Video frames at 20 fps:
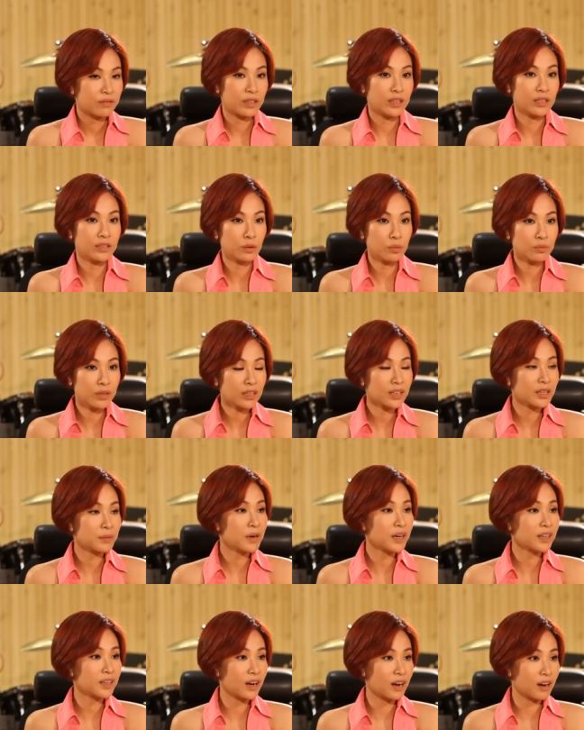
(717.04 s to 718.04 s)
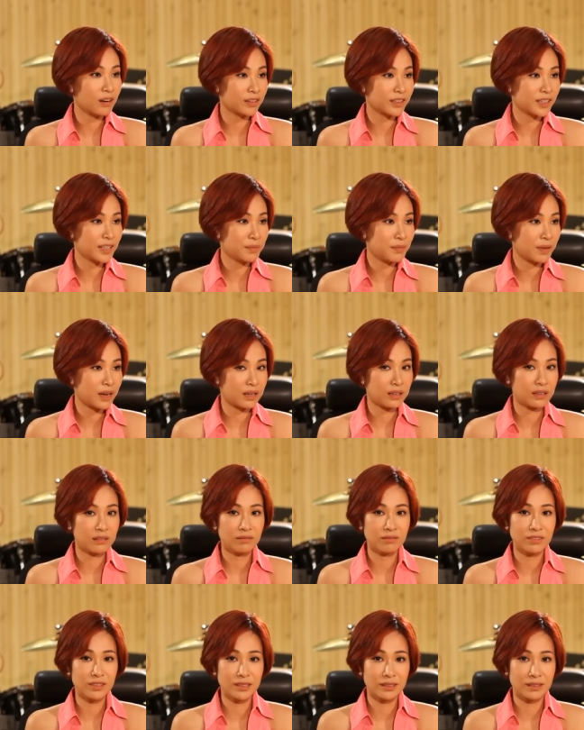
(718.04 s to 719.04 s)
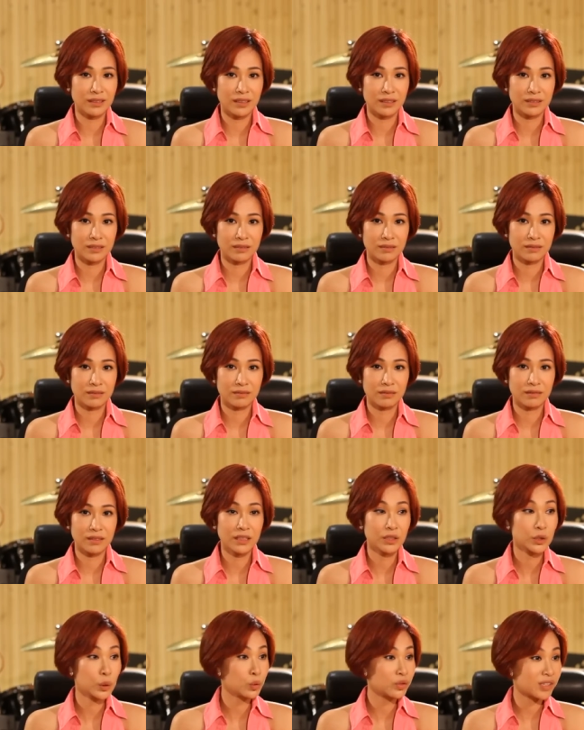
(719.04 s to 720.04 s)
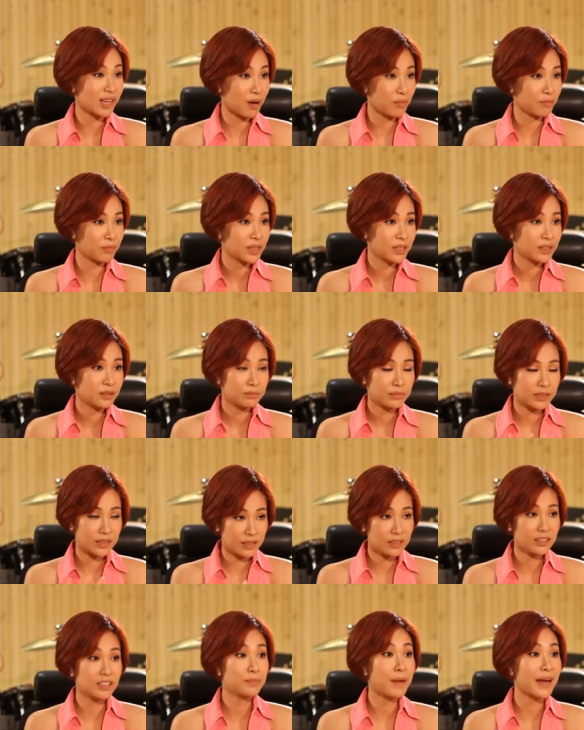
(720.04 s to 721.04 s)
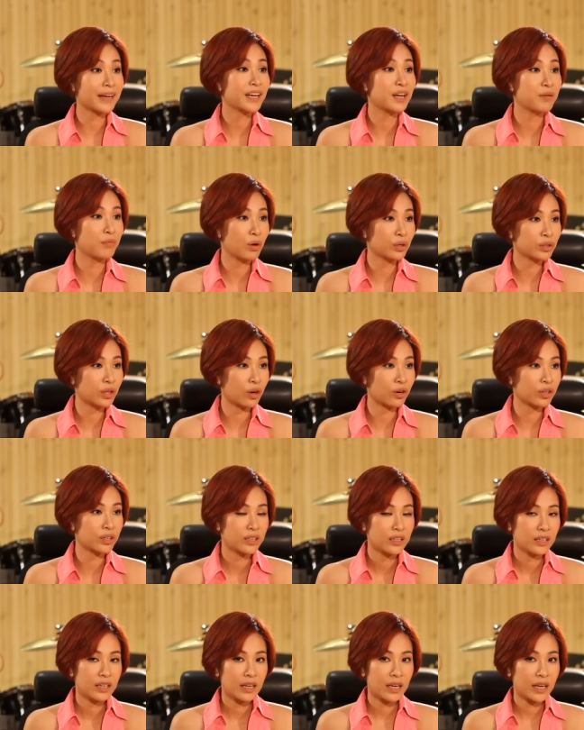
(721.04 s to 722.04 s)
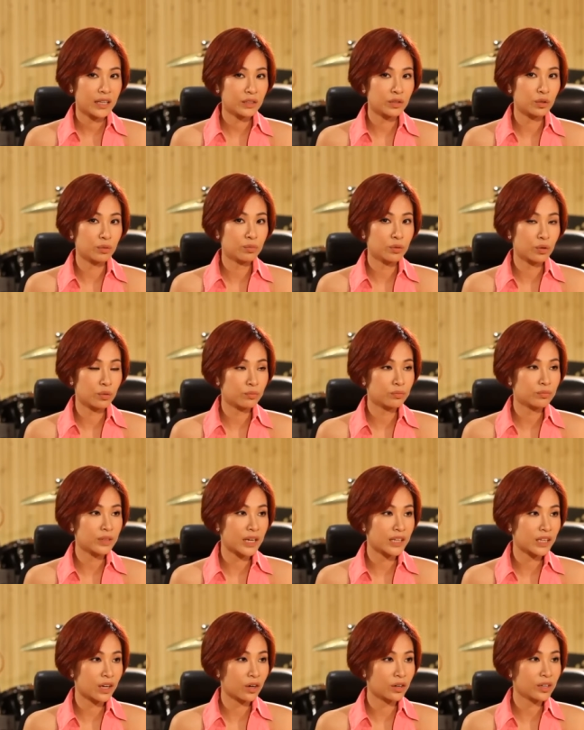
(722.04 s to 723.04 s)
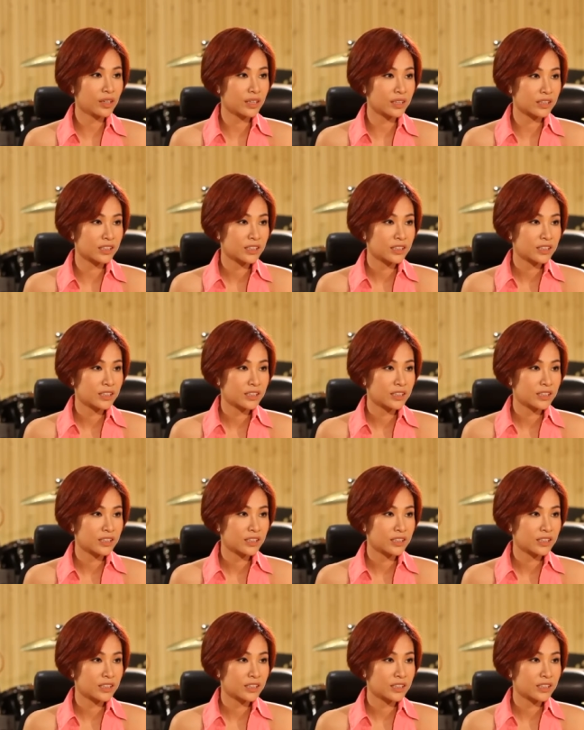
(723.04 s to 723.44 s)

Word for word: và Linh cũng rất là bất ngờ khi mà Linh vừa Linh Thu xong chỉ gửi bản demo thôi anh Dũng cũng đã nói là